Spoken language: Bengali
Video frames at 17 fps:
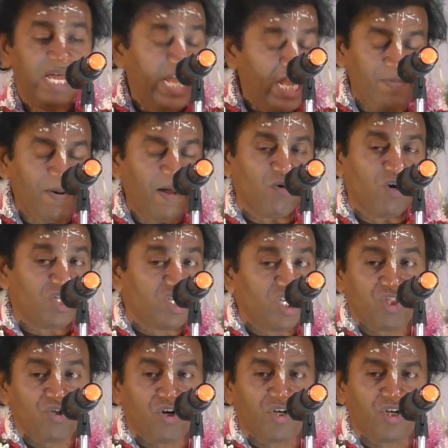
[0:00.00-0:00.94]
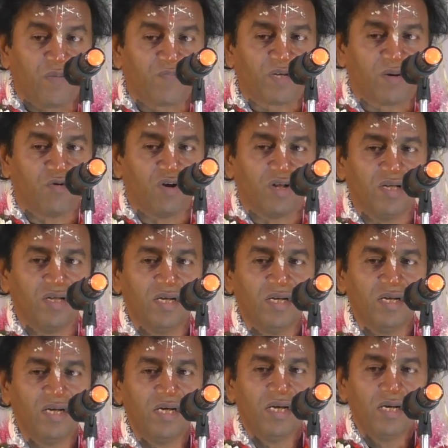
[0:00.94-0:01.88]
এইবার বলি দ্বিতীয় নিয়মটা বললাম
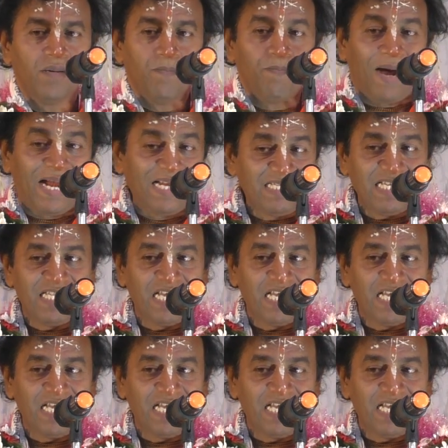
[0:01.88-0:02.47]
বাড়িতে